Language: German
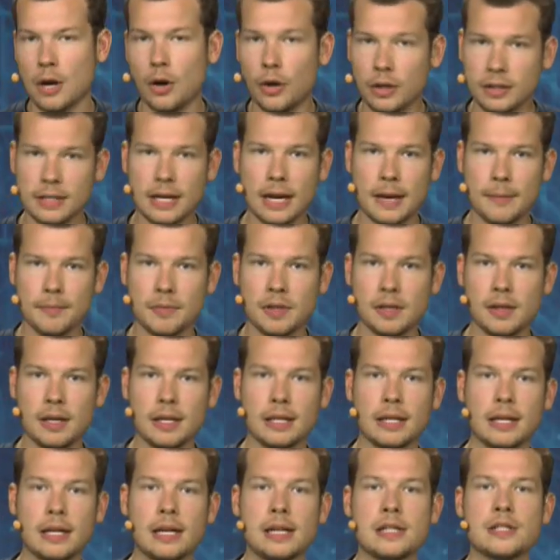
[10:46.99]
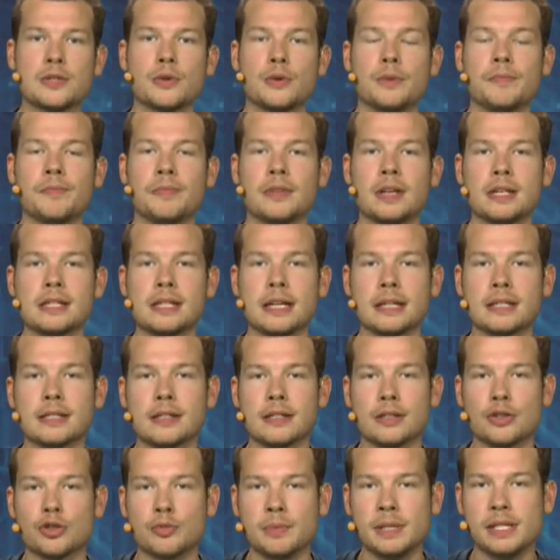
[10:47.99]
Heute Abend geht dann also der
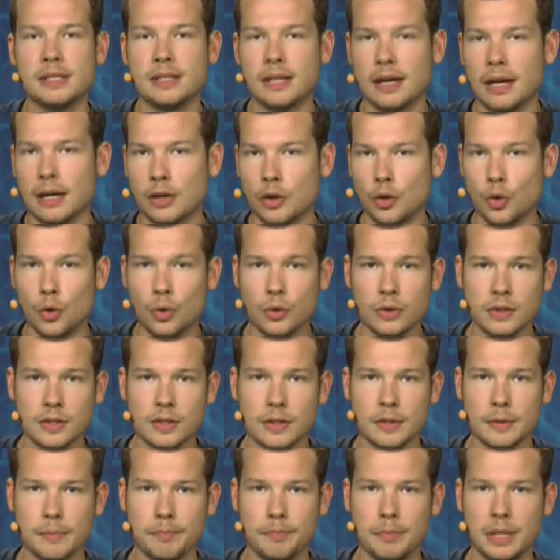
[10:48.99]
sechste Spieltag los